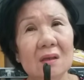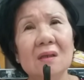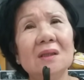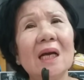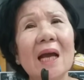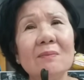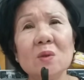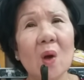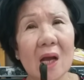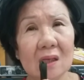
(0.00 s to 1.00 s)
Người ta cảm
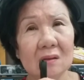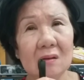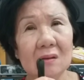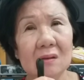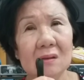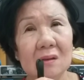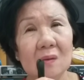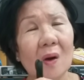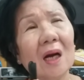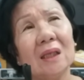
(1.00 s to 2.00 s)
xoàng thôi,
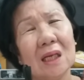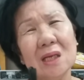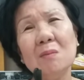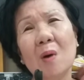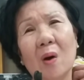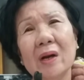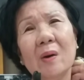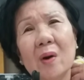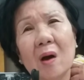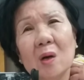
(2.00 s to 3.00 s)
hoặc là người ta nhức mỏi ở
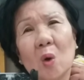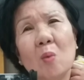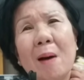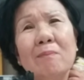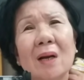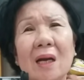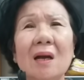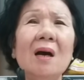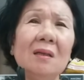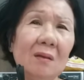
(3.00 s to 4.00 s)
đâu đó rồi cô bấm một cái
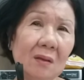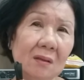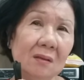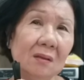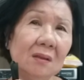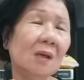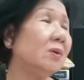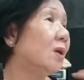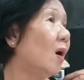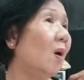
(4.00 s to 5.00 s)
nó hết thôi. Yeah. Giống
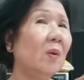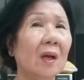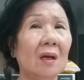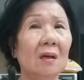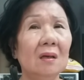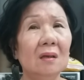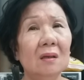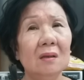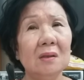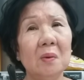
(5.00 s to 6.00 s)
như cô nè. Yeah.
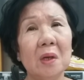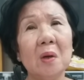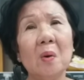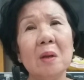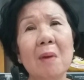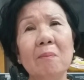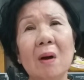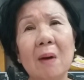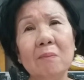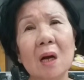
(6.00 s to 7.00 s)
Nhiều khi cô đi
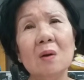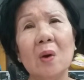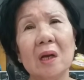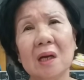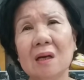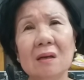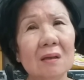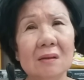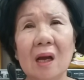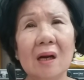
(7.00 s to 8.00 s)
bấm ấn huyệt cái
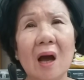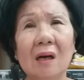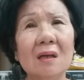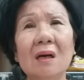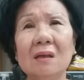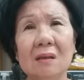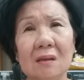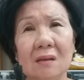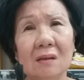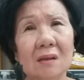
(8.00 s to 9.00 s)
nó dễ đỡ nó hết thôi.
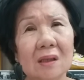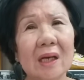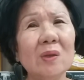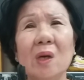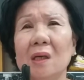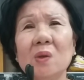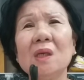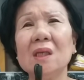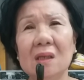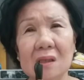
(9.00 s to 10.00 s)
Yeah. Cái chuyện nó
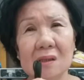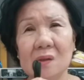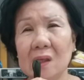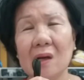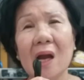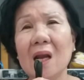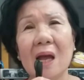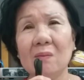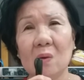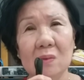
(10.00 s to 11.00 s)
chuyện thường, chuyện đó ai
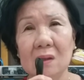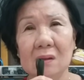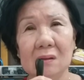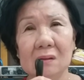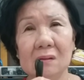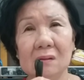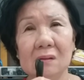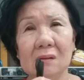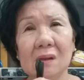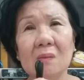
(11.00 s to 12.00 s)
làm cũng được. Yeah.
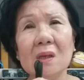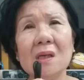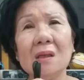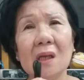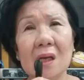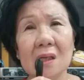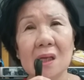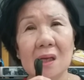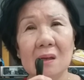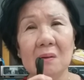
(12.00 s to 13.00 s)
Không có nhất thiết
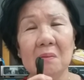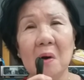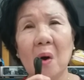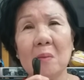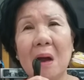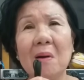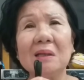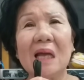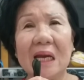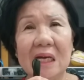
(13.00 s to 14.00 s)
gì gọi bả
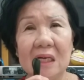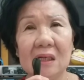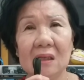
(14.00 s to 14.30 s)
bằng thầy.